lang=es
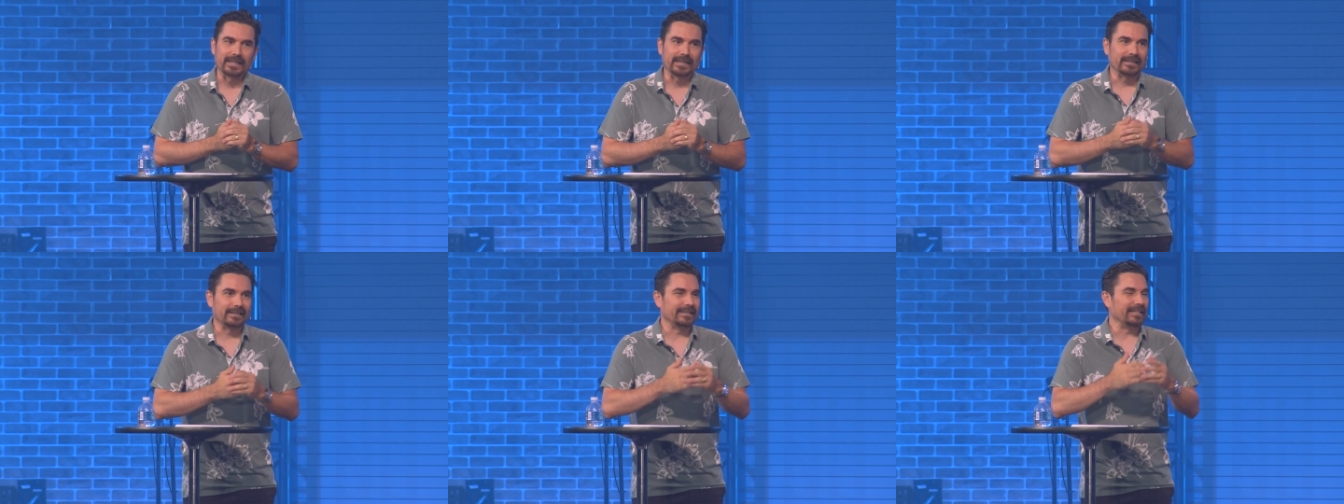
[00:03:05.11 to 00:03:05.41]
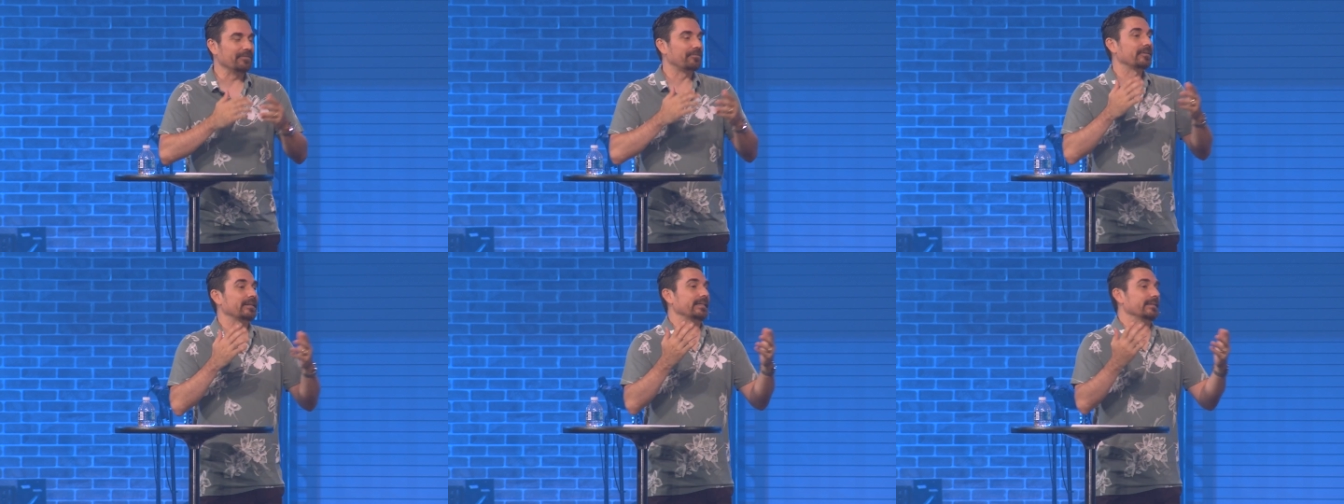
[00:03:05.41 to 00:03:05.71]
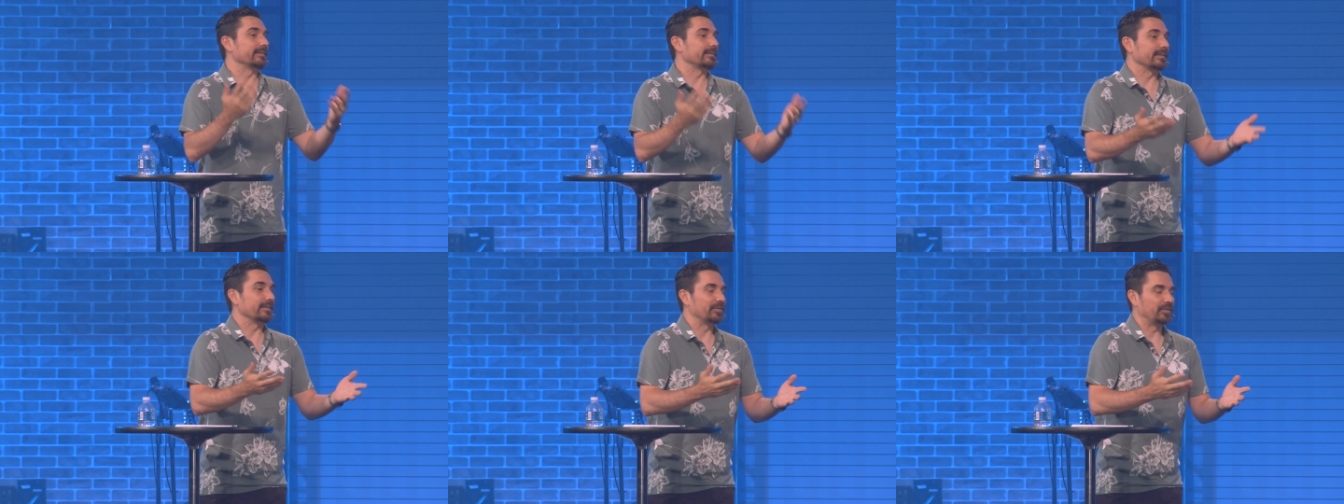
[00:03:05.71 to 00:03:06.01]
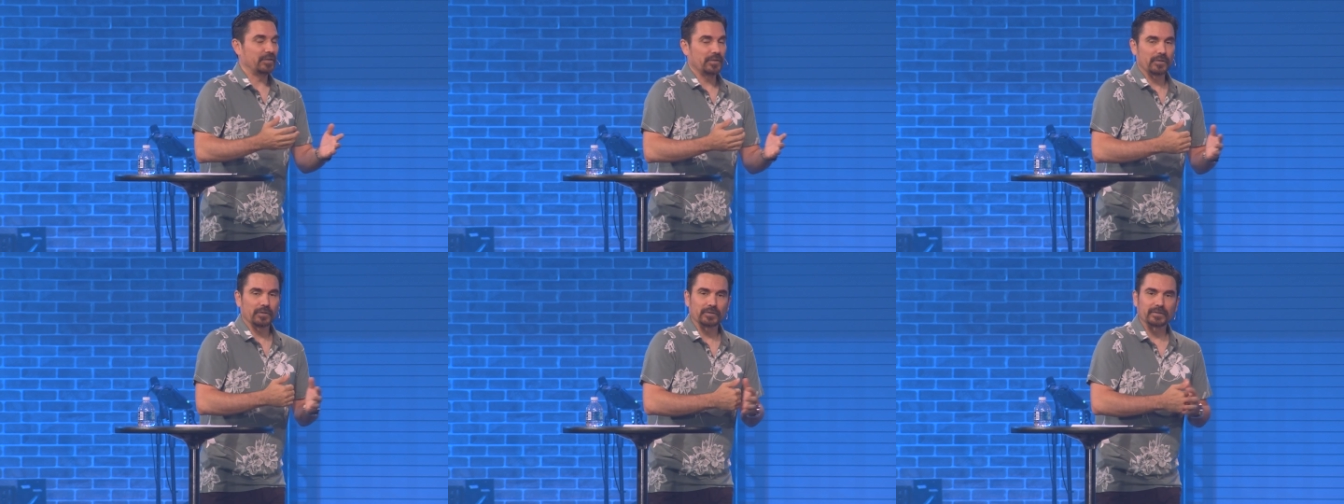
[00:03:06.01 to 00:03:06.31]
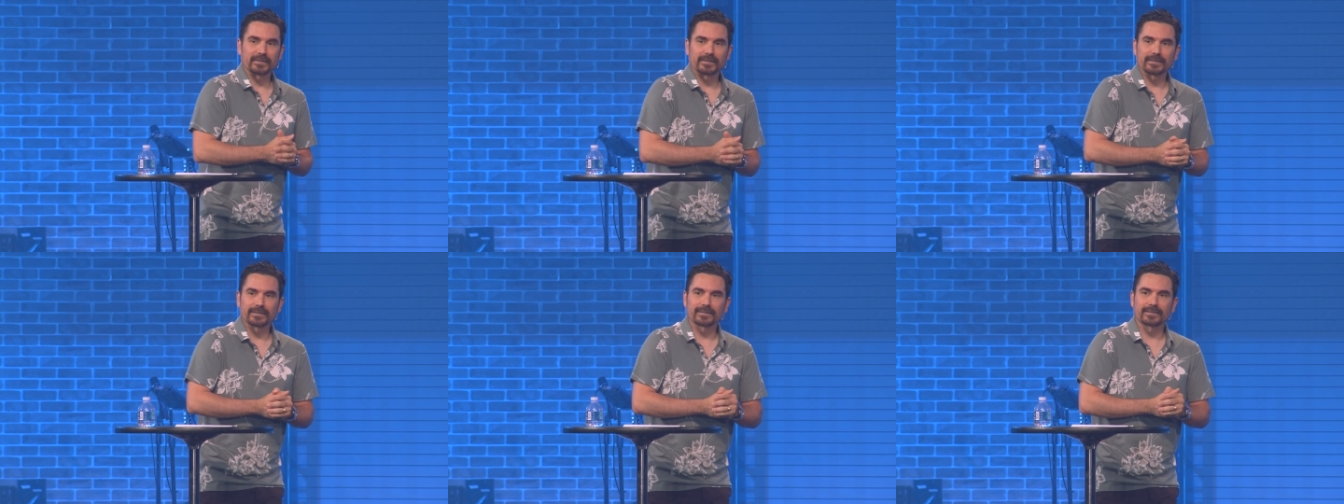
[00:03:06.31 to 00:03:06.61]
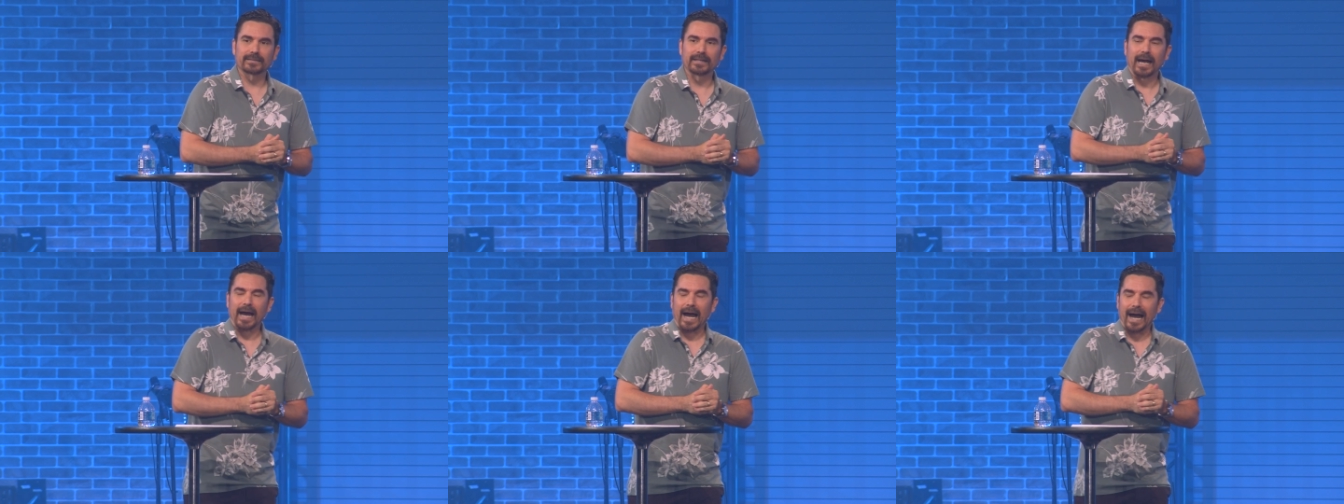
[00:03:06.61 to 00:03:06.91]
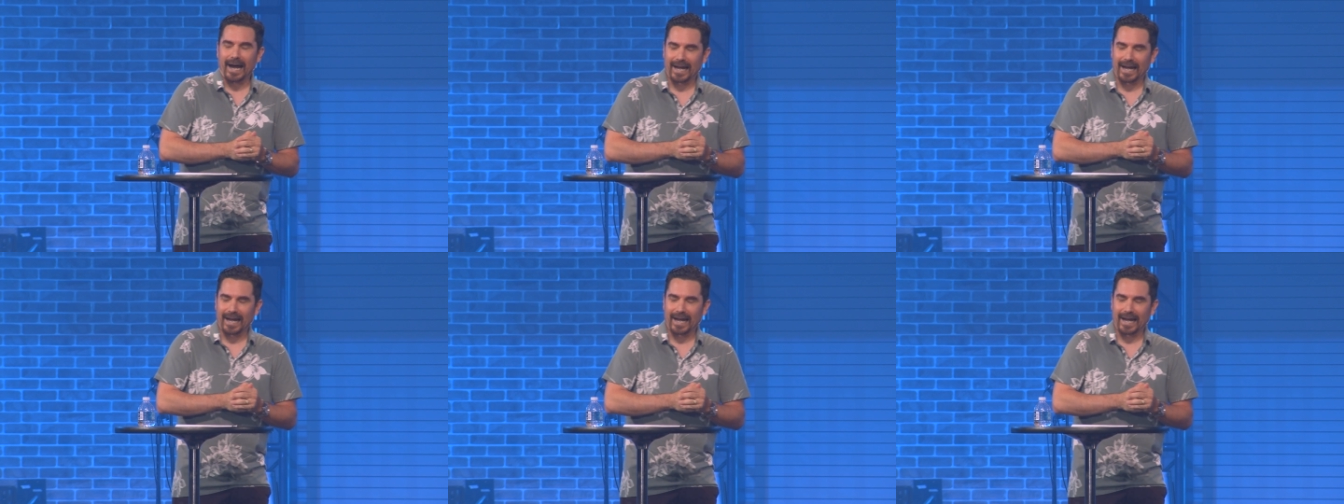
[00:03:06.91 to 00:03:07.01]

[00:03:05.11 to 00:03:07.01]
en diferentes dioses,